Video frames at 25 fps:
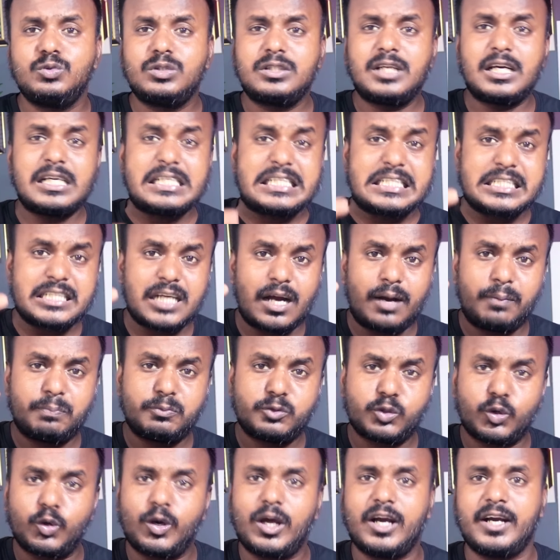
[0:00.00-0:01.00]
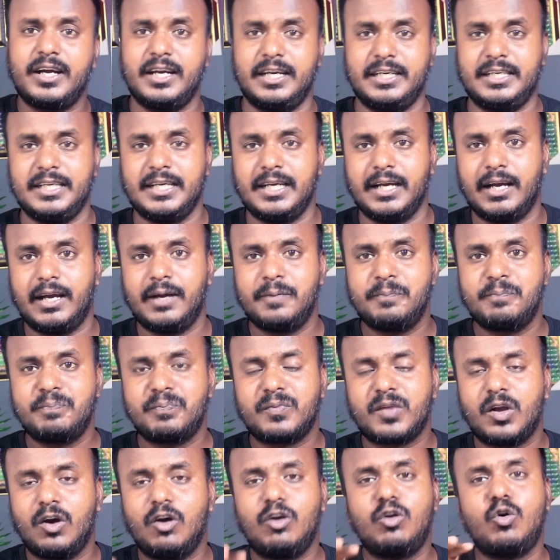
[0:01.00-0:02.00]
उनका चाप थोड़ा घटेगा
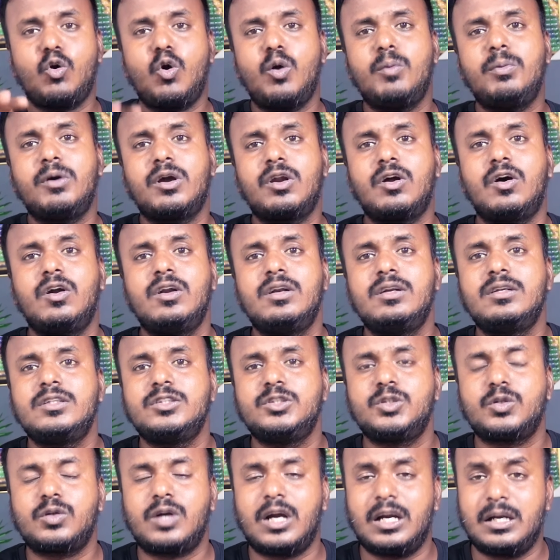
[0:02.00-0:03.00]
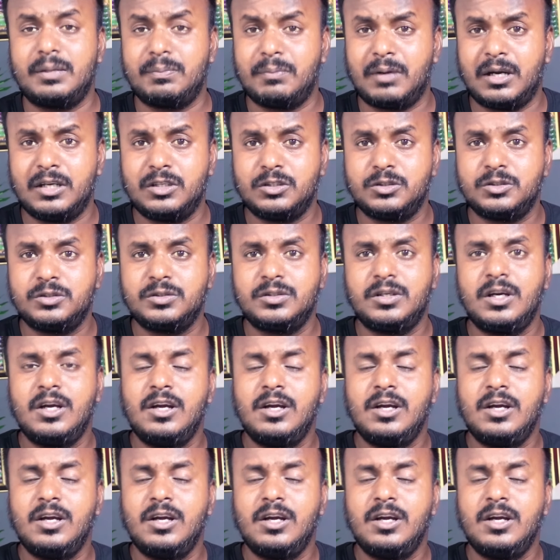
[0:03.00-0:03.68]
और ओवरऑल जो काठमांडू